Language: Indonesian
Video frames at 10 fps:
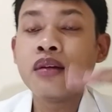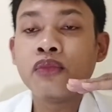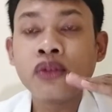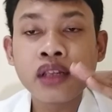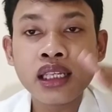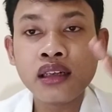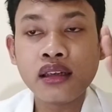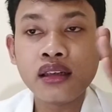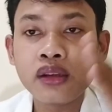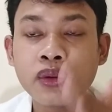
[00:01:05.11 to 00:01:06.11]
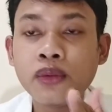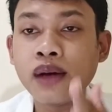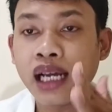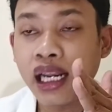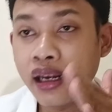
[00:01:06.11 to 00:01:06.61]
mungkin itu
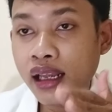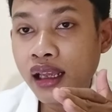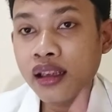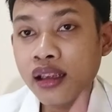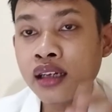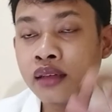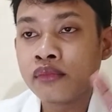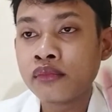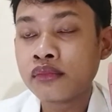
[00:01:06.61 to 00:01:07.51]
ada yang